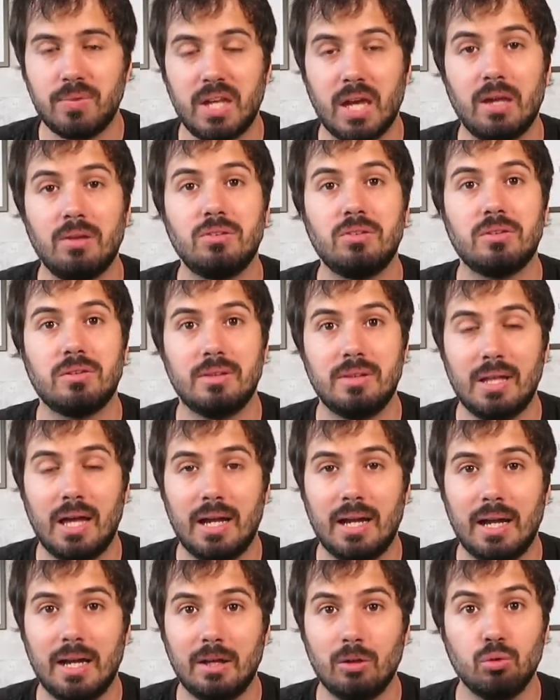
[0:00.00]
James
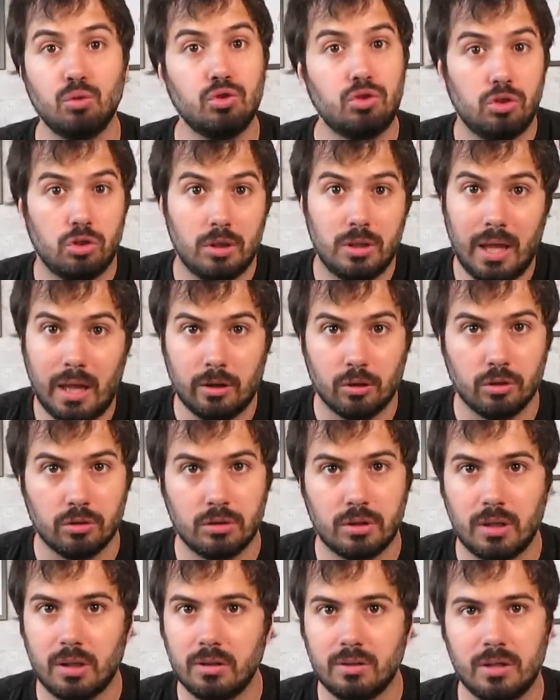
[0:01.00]
Nanali, un
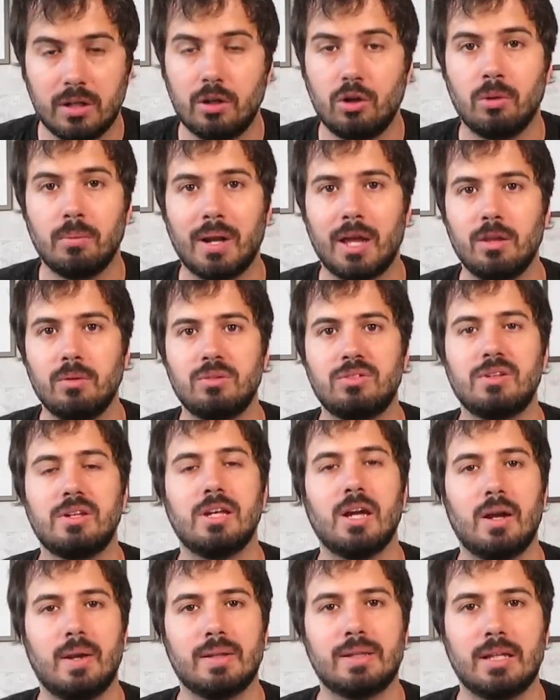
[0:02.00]
soldado de Celco Bradovic que
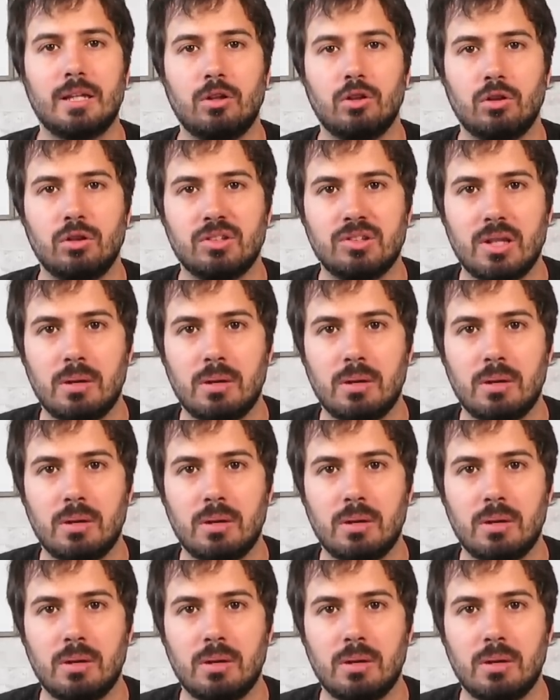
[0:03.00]
ya lo ha tenido en